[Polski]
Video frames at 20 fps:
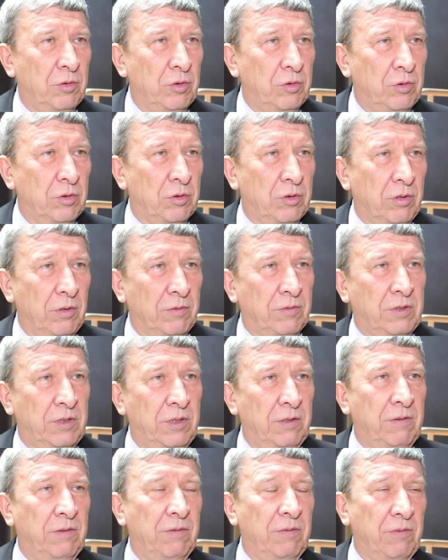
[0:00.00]

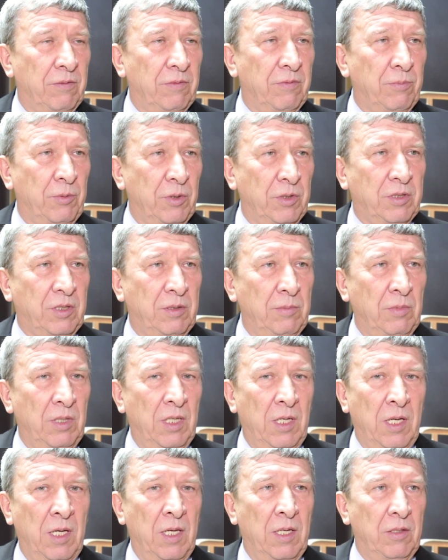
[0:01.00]
kościuszkowskiej w
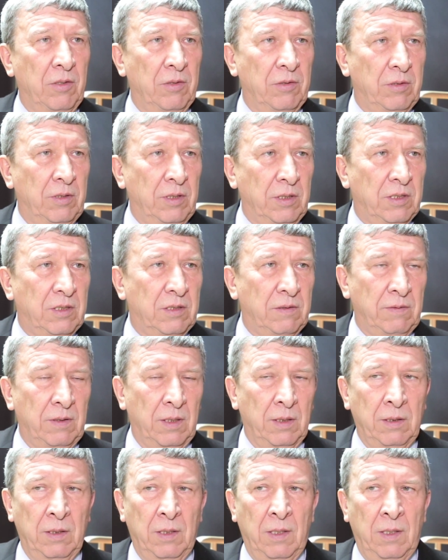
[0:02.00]
polskim lotnictwie.